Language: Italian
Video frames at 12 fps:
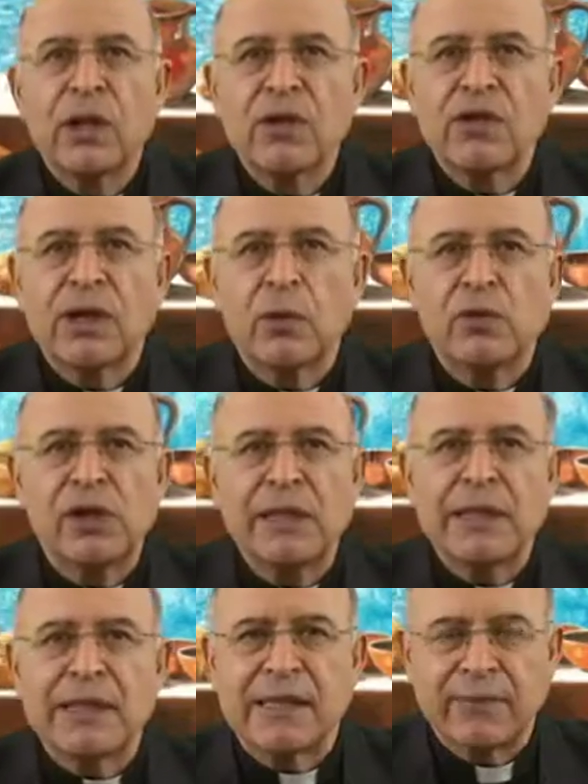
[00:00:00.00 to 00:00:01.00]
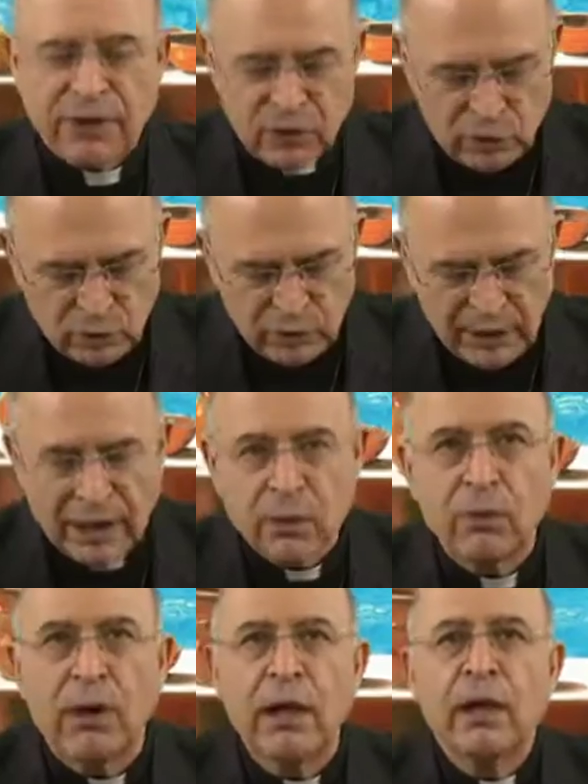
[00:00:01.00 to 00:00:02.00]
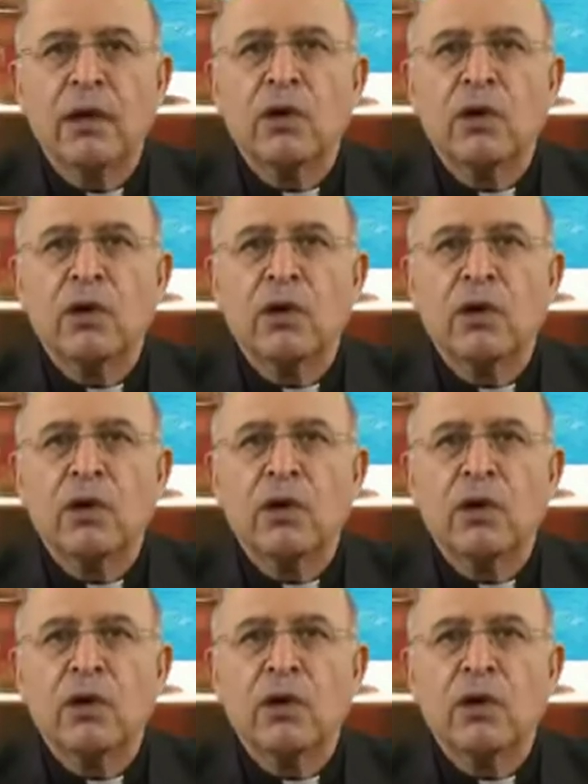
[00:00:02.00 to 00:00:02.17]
se lo cinse versò l'acqua,